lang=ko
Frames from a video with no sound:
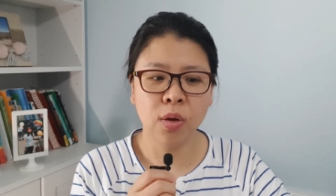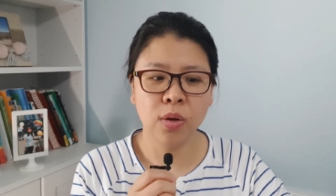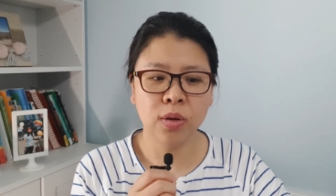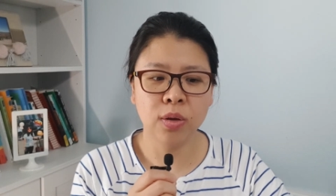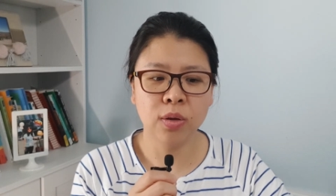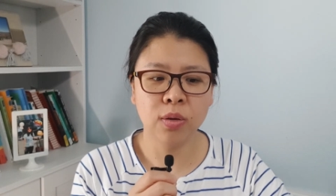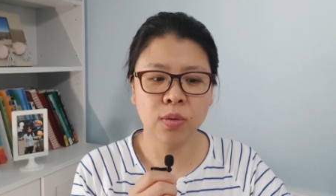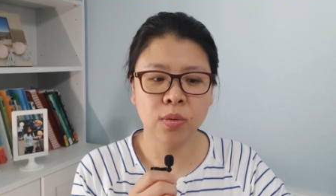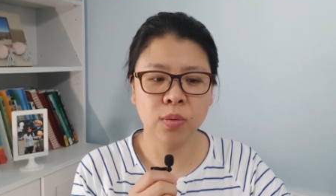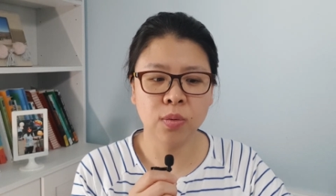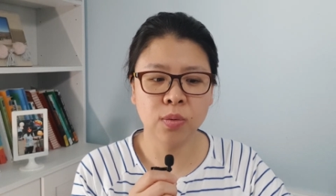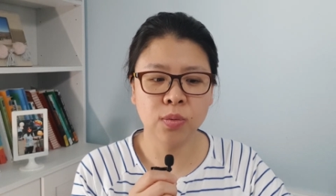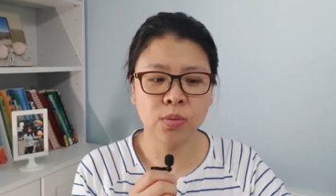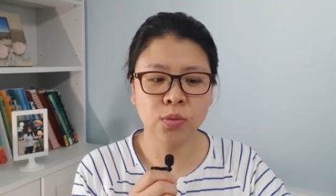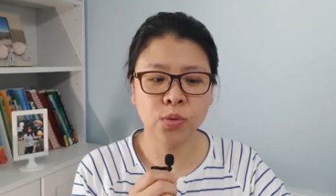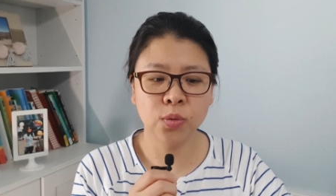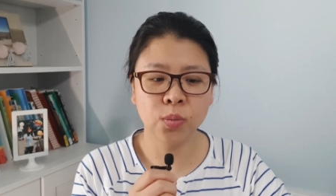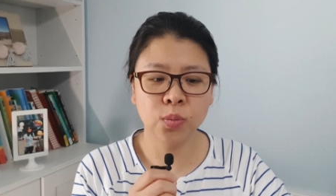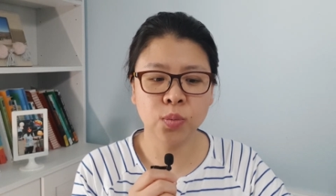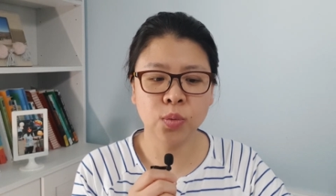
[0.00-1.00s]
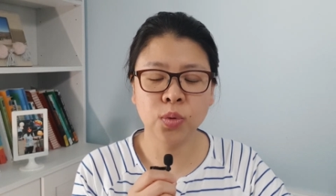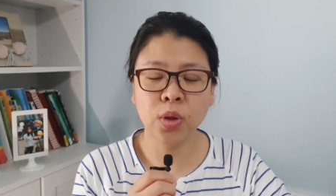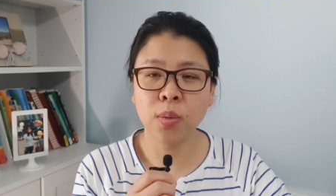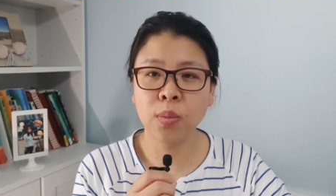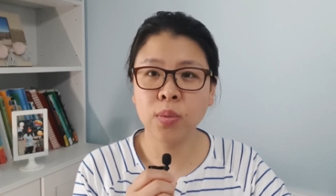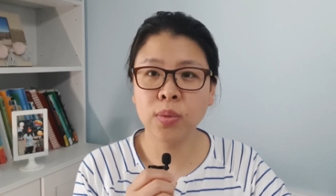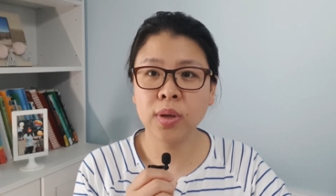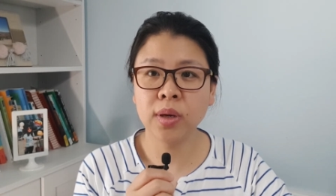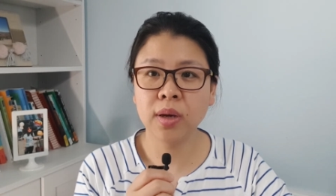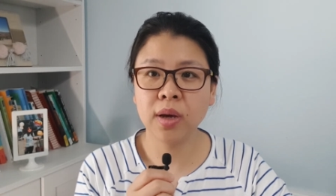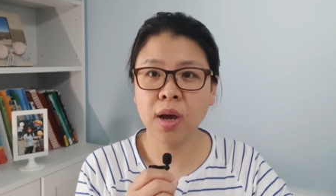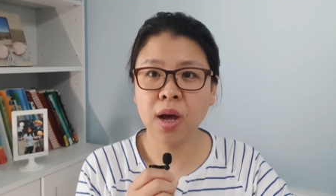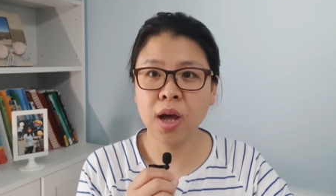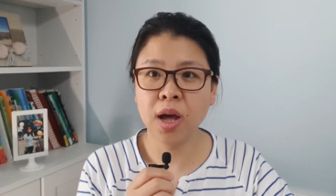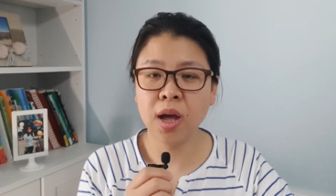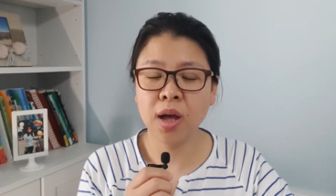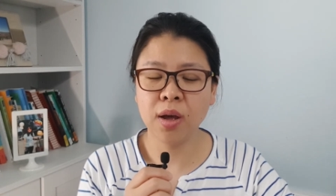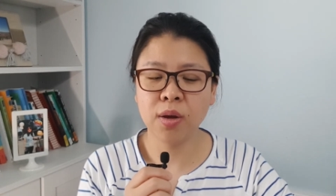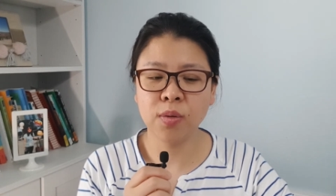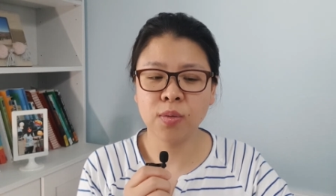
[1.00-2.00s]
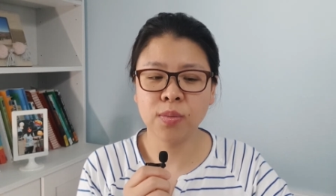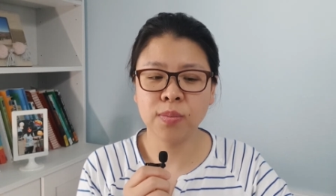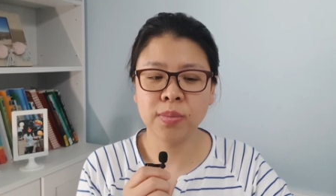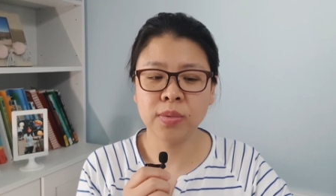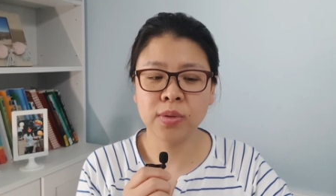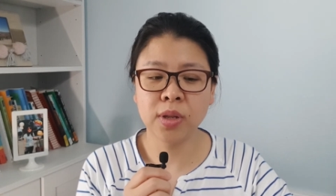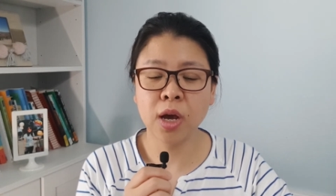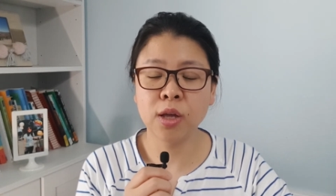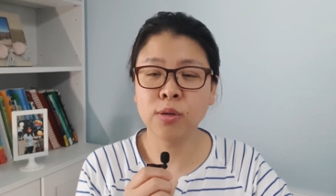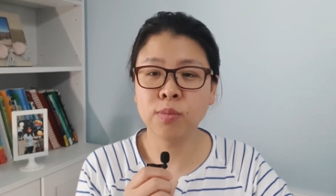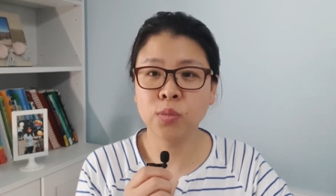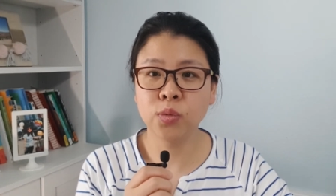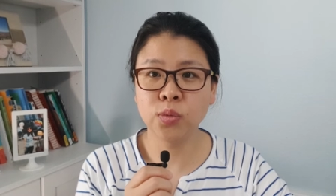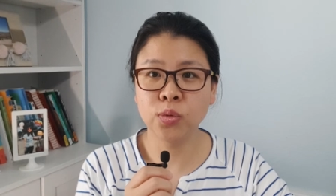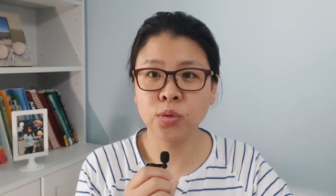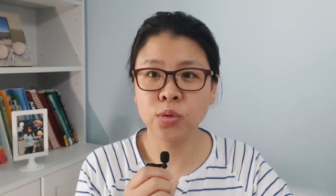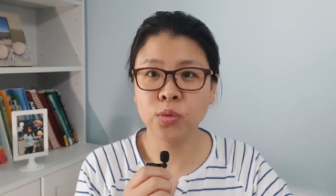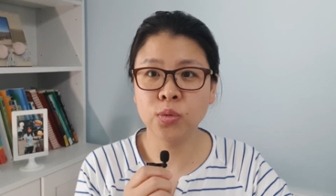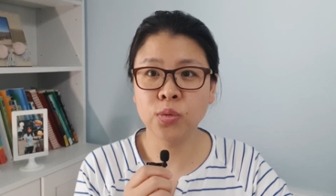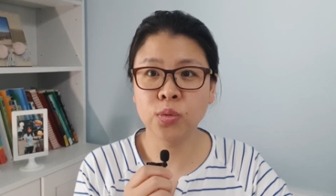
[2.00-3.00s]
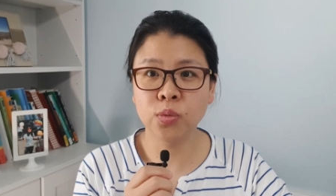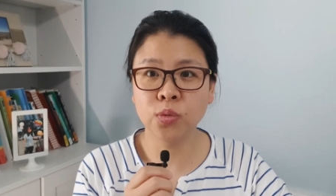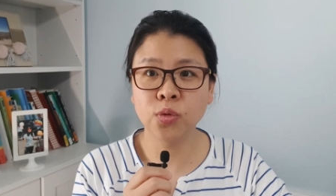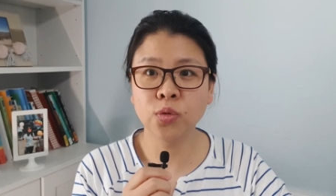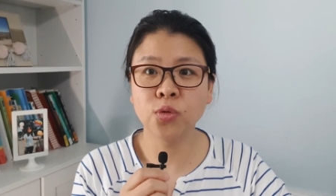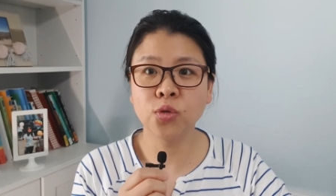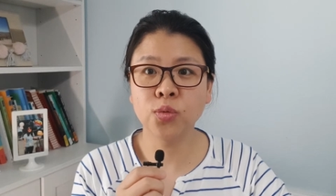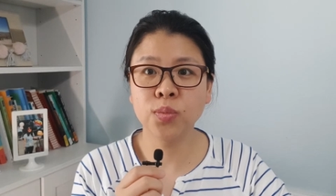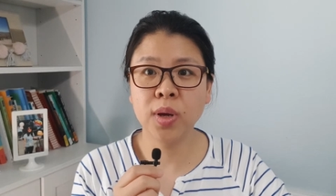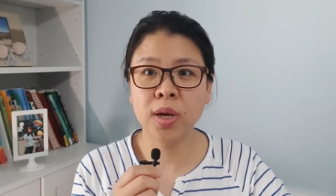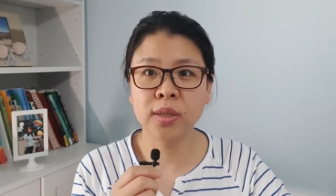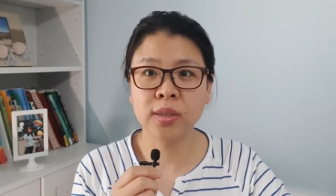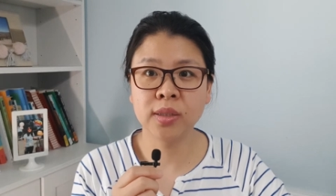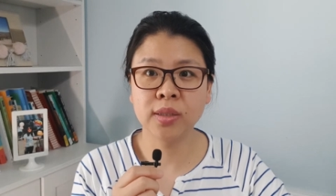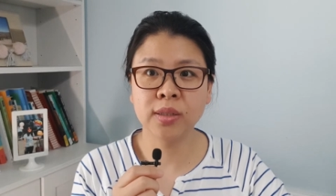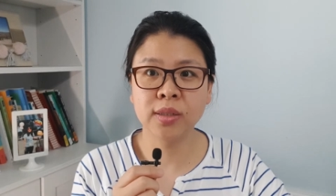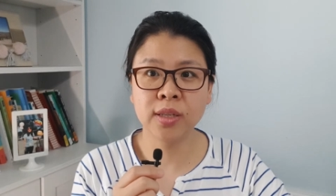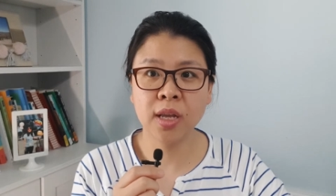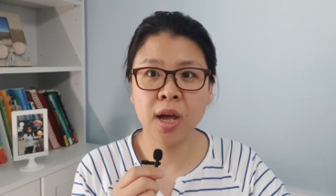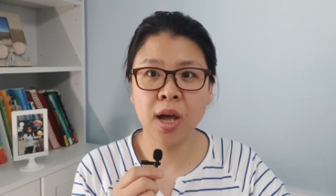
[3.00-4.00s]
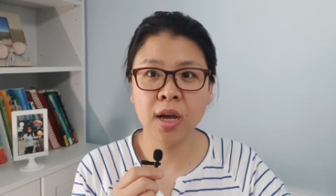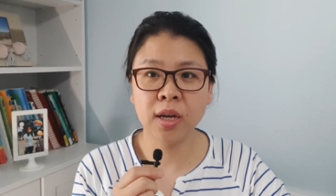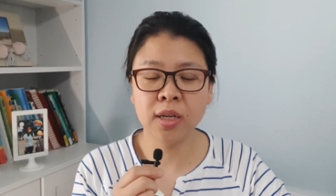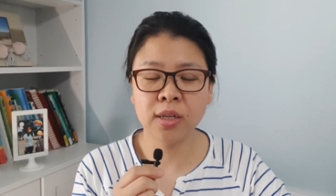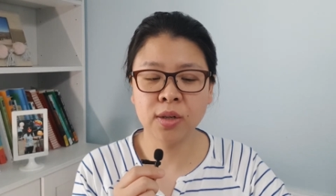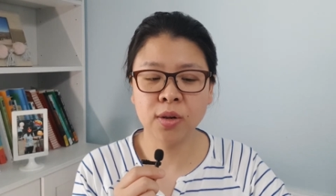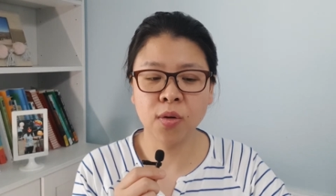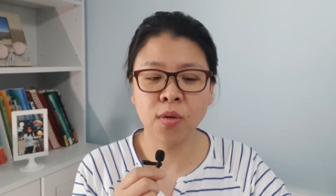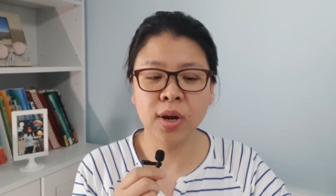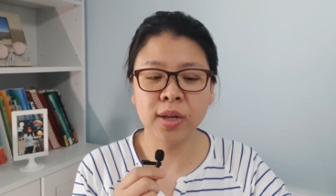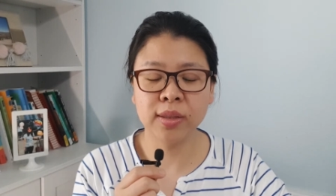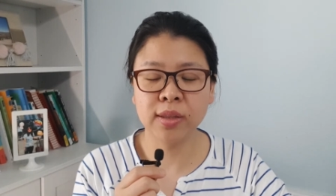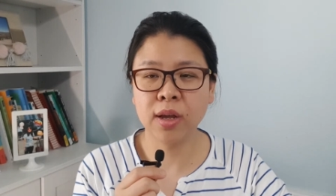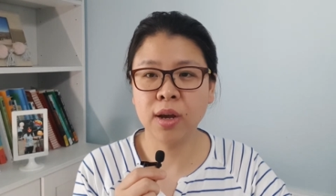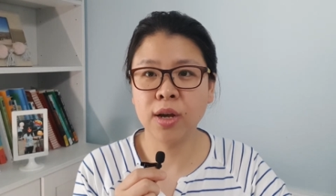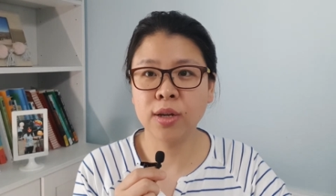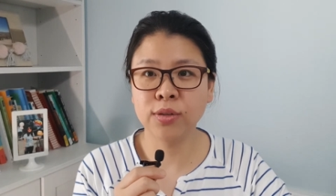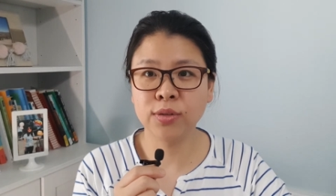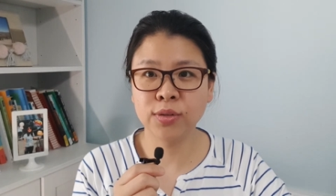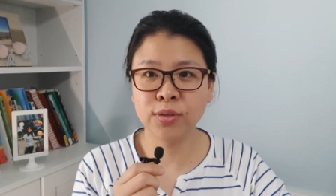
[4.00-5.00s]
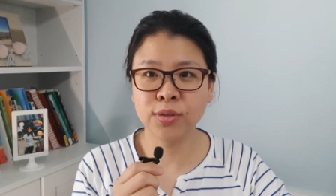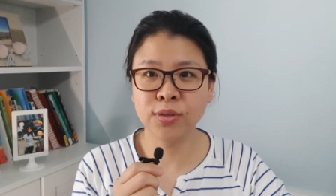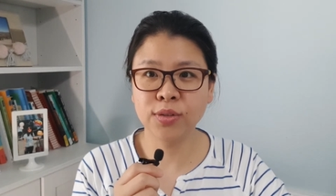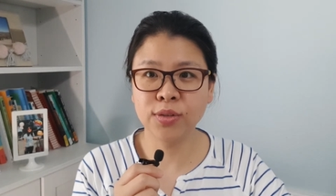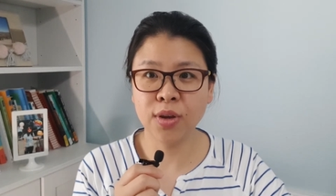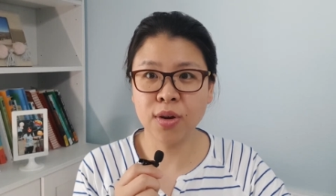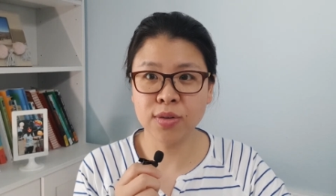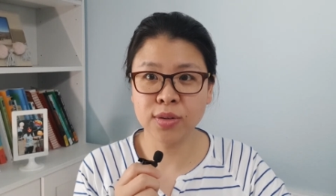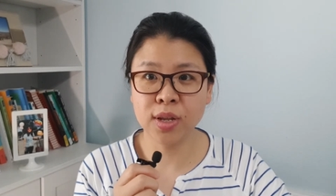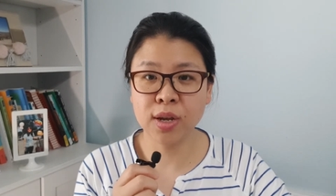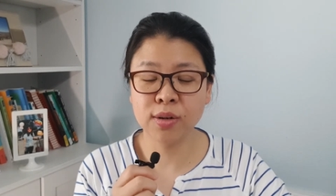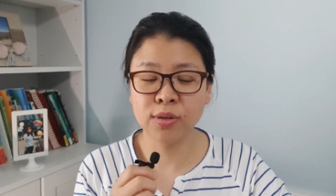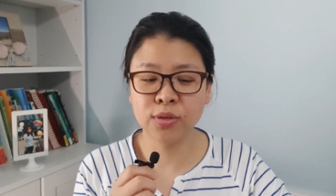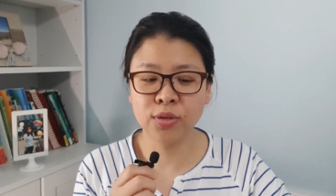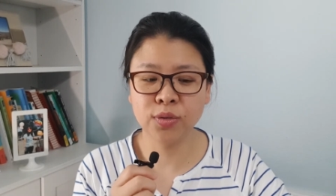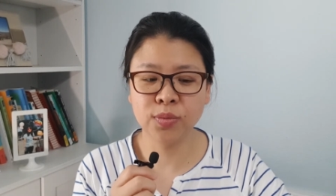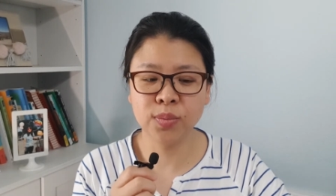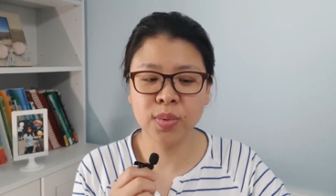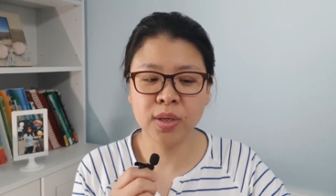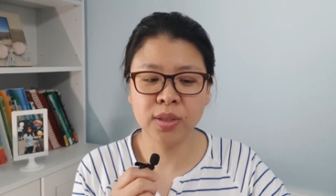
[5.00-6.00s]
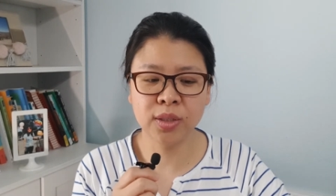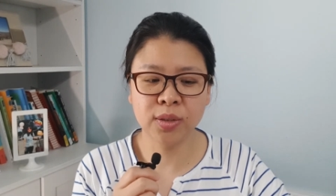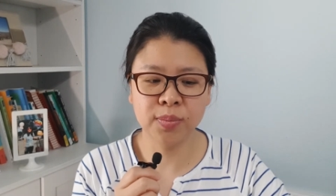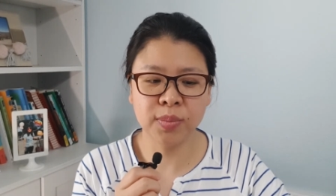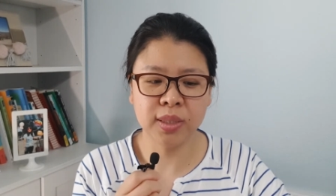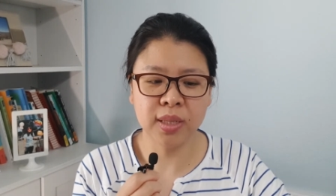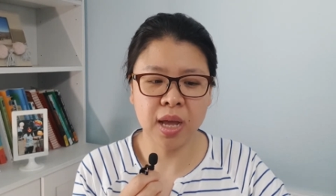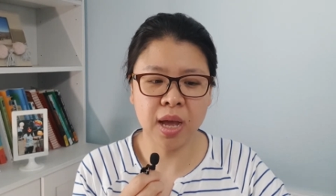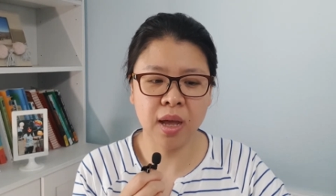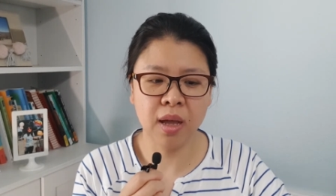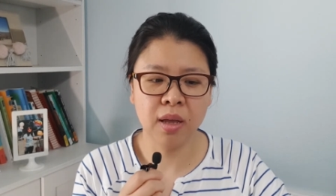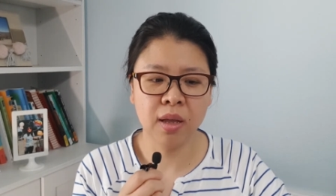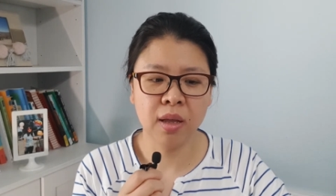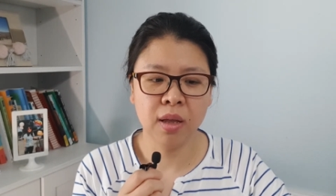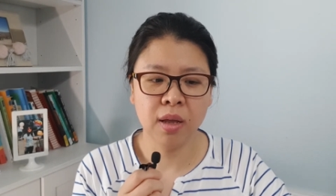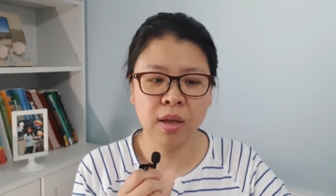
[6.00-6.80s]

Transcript: 이거 쭉 보다 보니까 다른 분들도 좀 궁금해 하시는 사항일 것 같아가지고 영상을 준비했습니다.